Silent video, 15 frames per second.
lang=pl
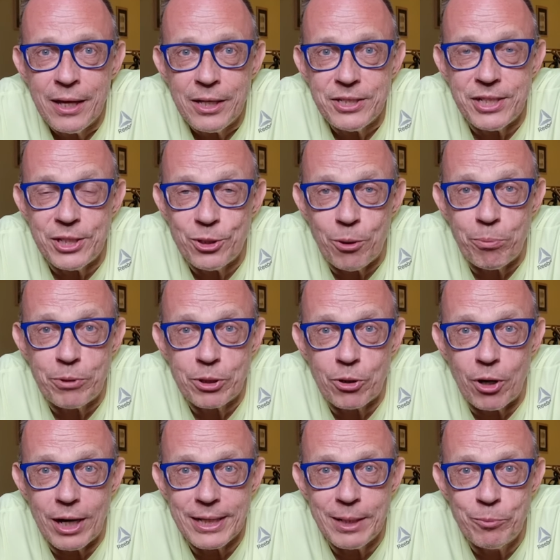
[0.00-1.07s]
Dzień dobry
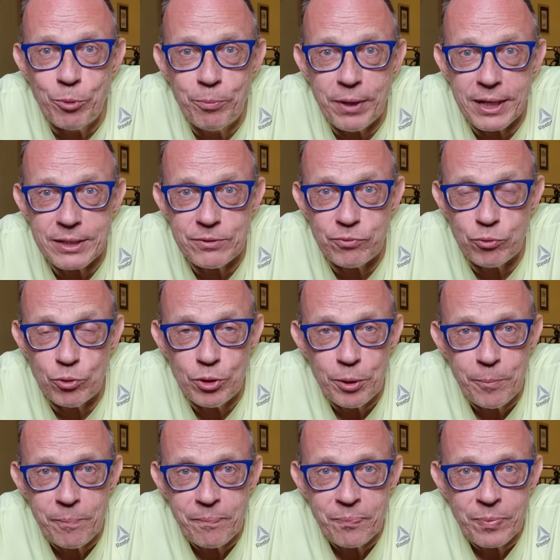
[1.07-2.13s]
kochanemu Państwu.
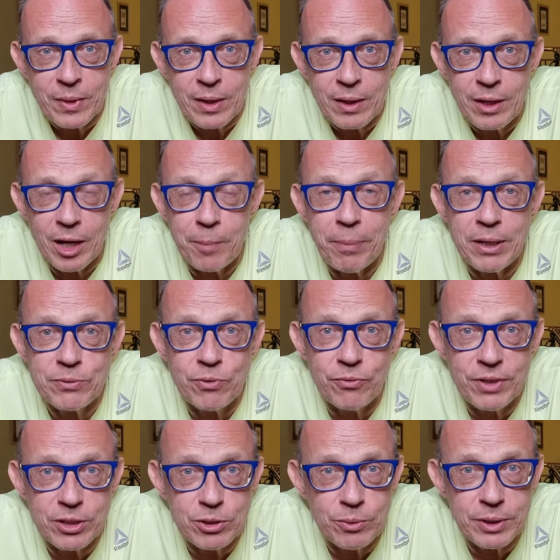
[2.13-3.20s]
Jak Państwo
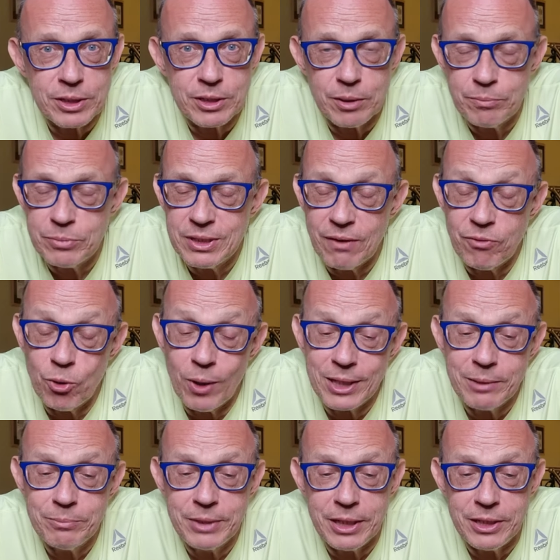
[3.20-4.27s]
wiedzą, jestem
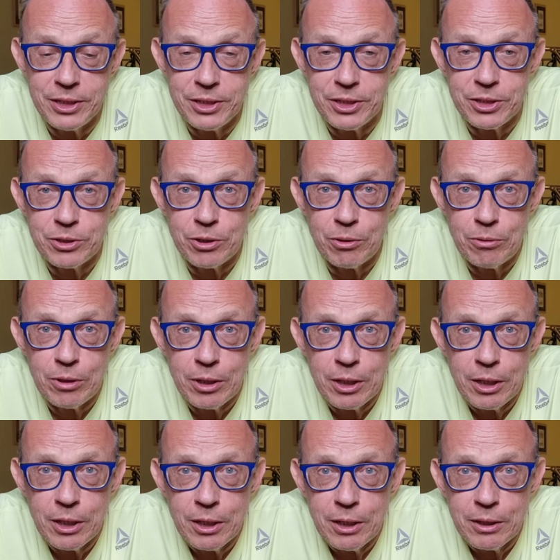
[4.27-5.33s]
zawołanym tenisistą.
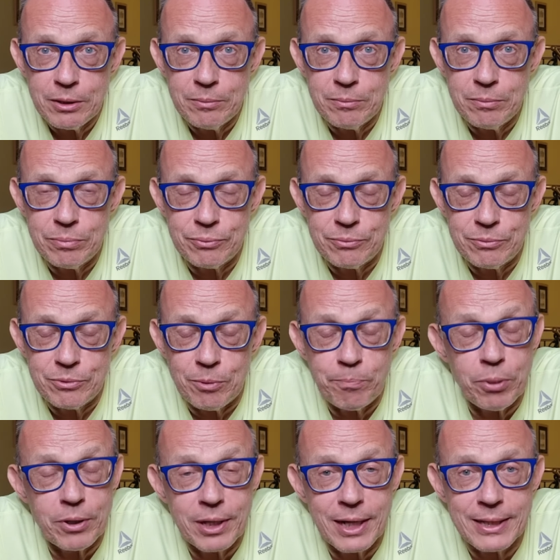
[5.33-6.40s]
To
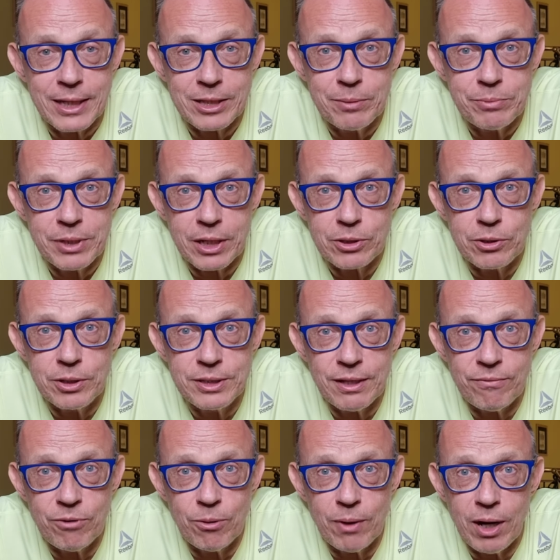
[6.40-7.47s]
polega na tym, że jak ktoś
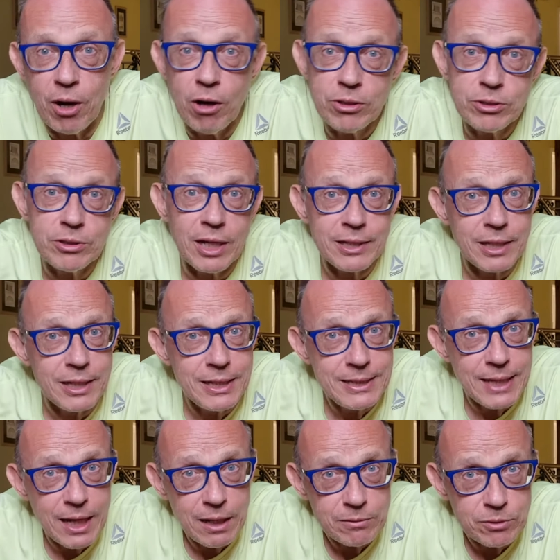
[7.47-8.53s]
zawoła, chodź na
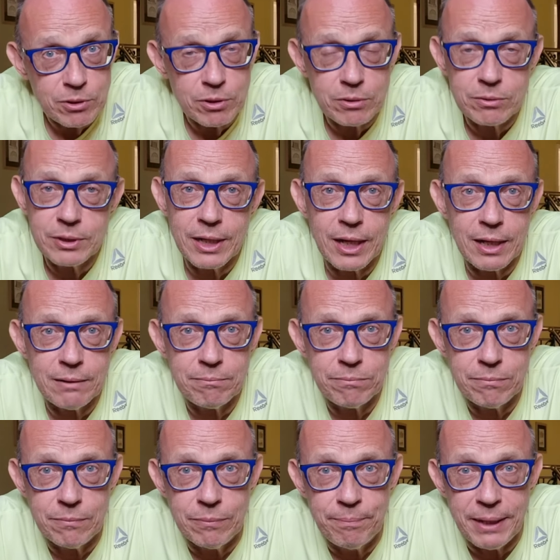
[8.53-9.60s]
tenisa, to ja
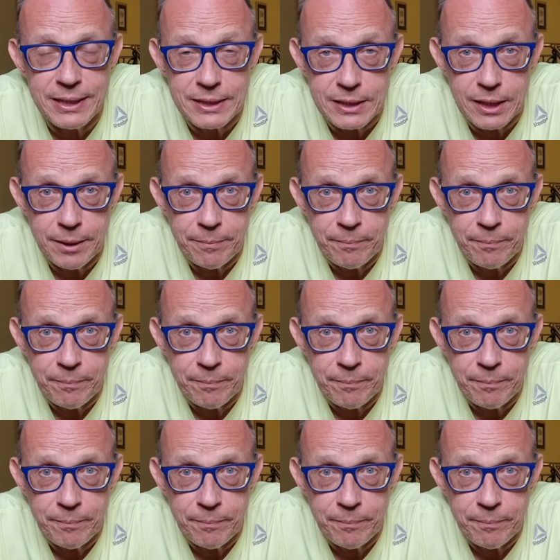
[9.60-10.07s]
będę.